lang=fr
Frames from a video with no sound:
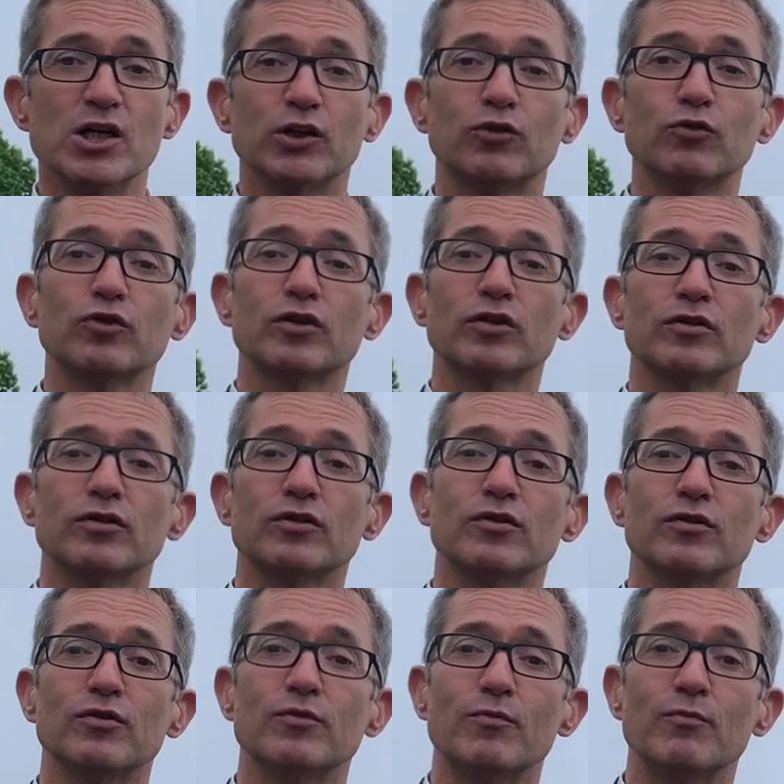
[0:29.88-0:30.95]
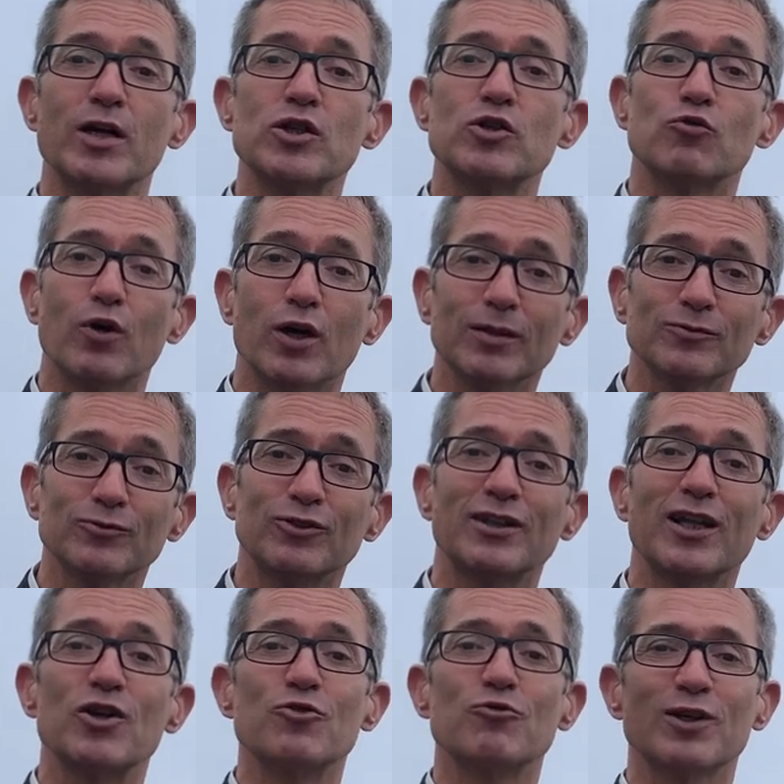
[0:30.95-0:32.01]
toute ma joie, toute
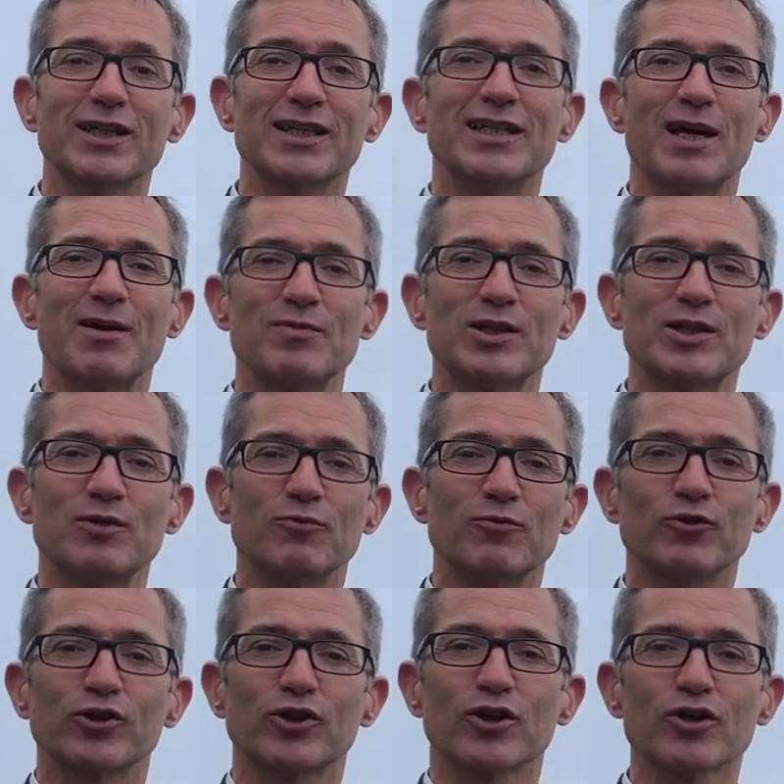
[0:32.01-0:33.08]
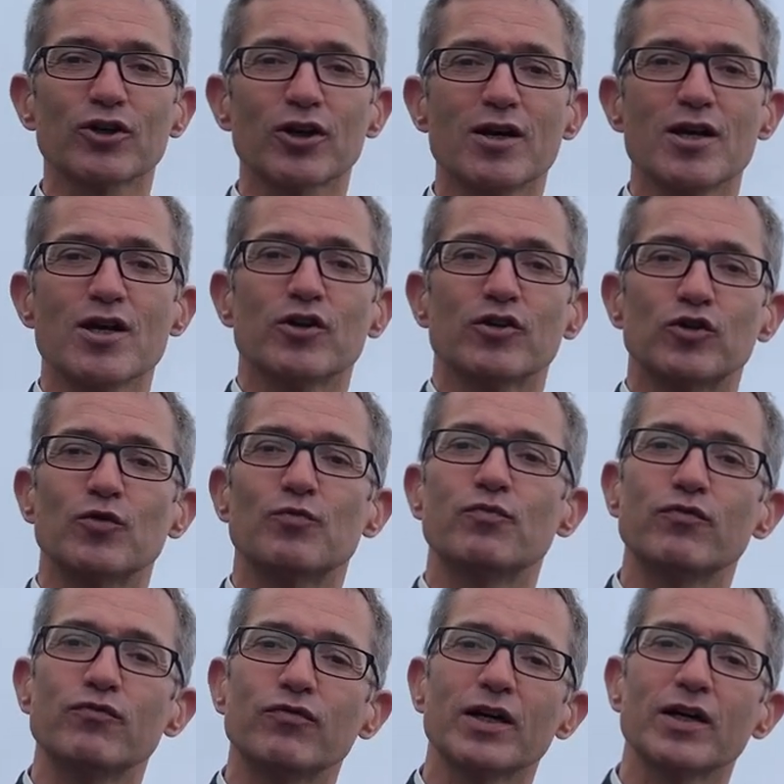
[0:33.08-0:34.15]
la joie qui habite mon cœur de
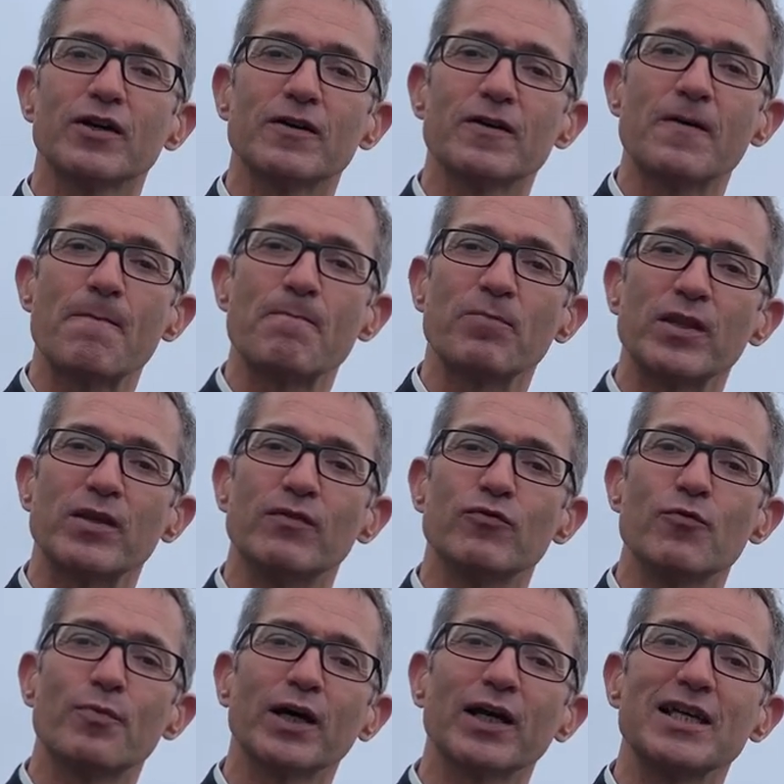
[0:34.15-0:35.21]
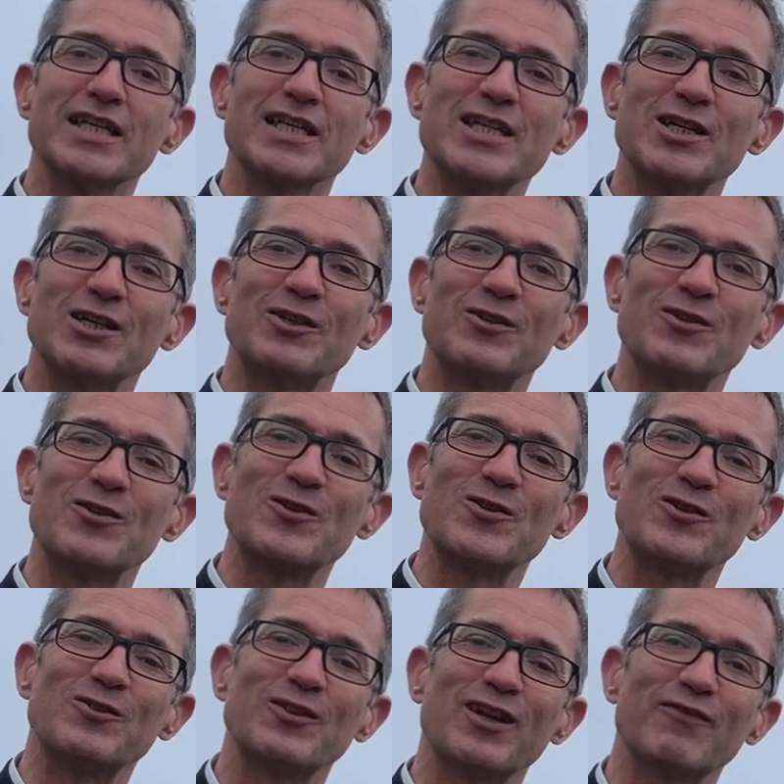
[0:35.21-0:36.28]
pouvoir euh, vous parler
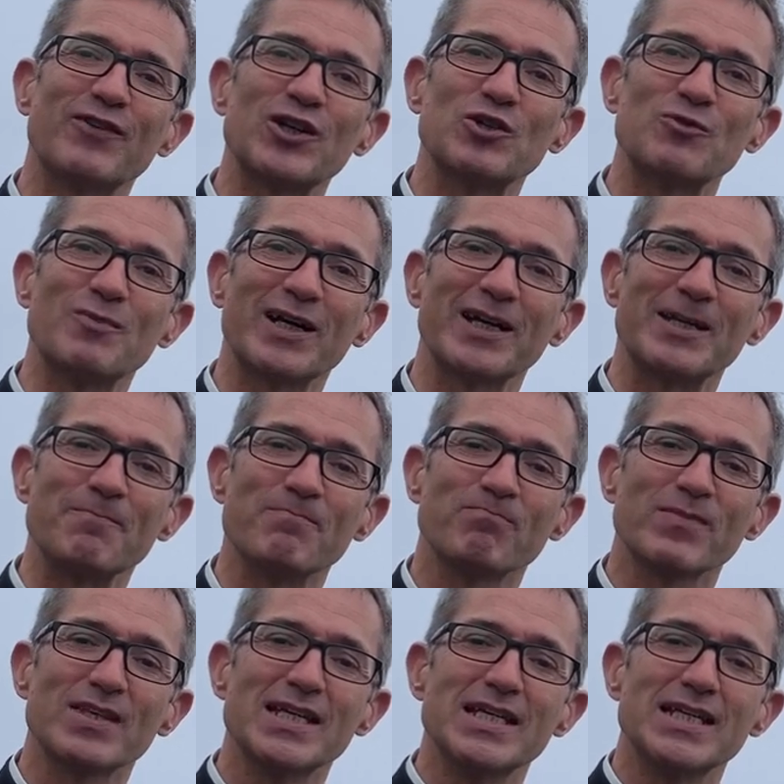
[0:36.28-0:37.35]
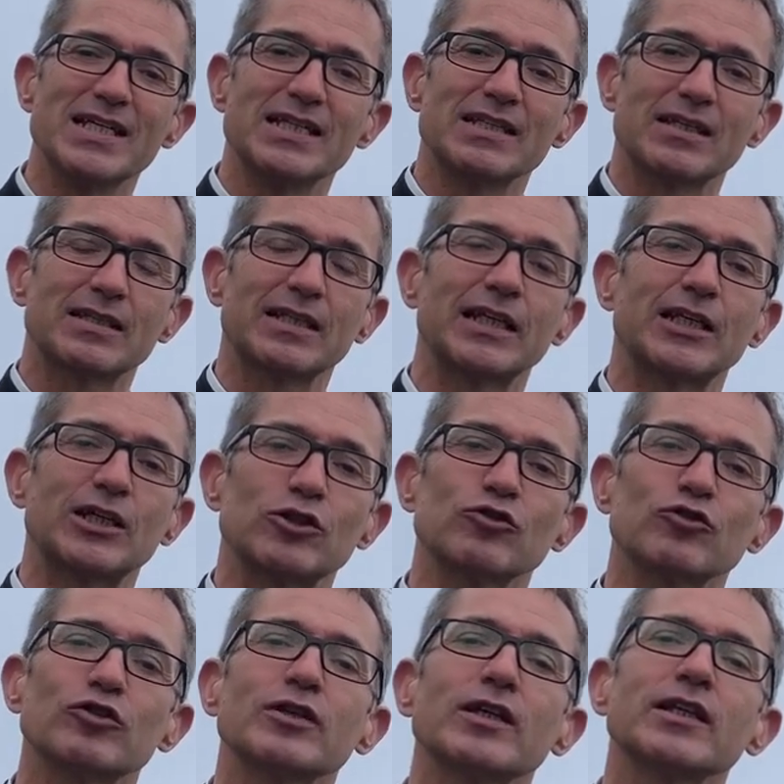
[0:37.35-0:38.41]
de, la Vierge Marie. Ça, c'est quelque chose
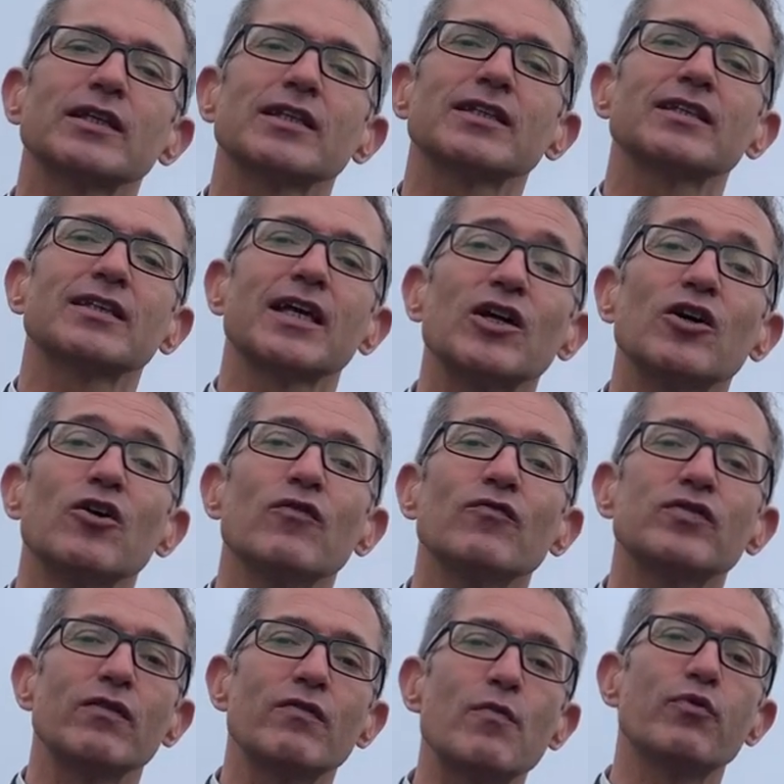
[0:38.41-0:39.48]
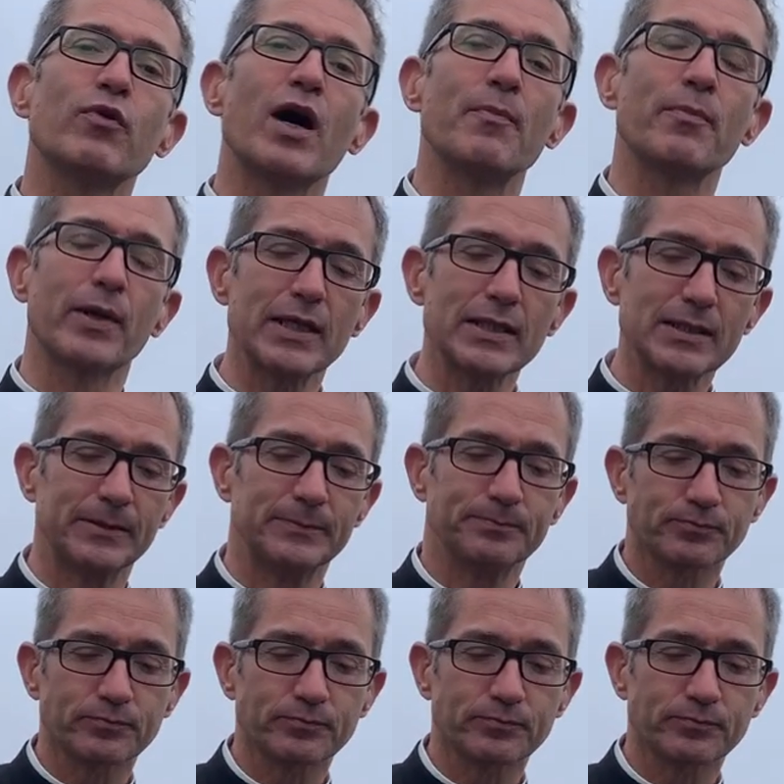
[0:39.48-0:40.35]
de très, très grand, vous savez, pour un prêtre.